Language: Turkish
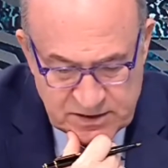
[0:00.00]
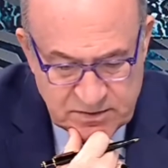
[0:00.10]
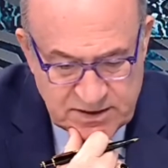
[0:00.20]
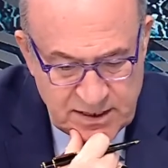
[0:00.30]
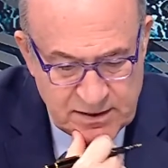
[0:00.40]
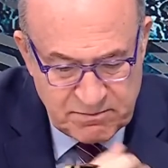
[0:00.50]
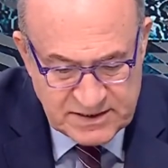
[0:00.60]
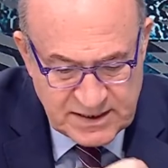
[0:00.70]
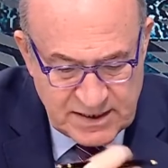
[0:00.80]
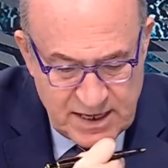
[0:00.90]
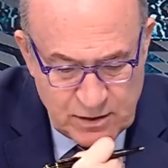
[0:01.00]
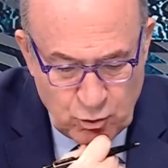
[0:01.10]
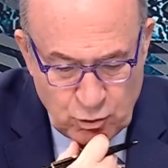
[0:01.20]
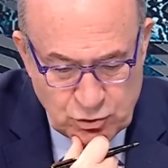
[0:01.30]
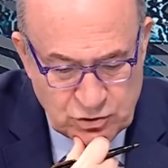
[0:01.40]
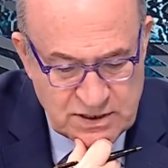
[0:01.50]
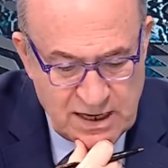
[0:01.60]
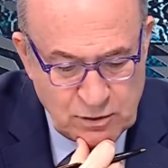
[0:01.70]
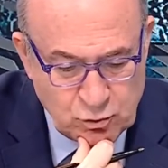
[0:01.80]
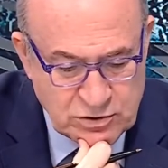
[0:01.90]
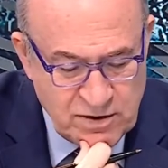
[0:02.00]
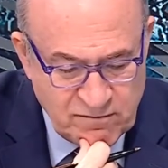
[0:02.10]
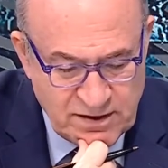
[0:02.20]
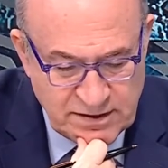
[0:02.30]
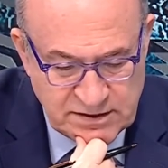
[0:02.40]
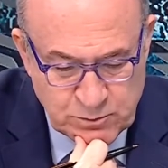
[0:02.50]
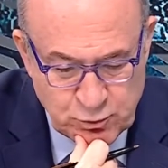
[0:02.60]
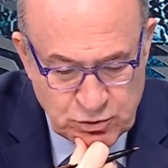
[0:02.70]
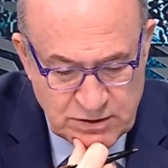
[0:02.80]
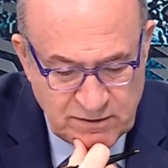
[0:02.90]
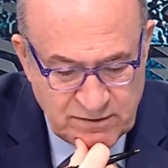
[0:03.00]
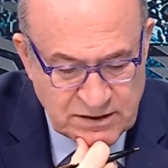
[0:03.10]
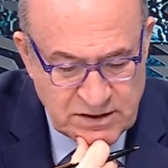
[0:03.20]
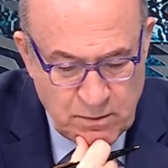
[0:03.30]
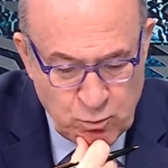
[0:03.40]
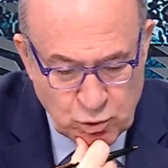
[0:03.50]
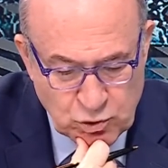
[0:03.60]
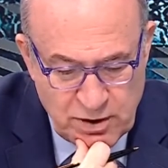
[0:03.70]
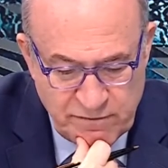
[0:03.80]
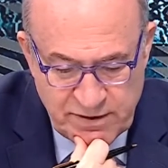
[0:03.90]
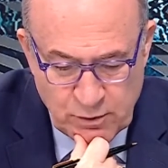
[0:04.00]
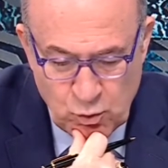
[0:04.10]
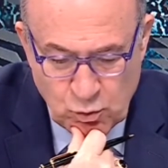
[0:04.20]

Şimdi sayalım mesela yerli oyuncu. Salih Uçan var, Necip Uysal var, Can Bozdoğan var,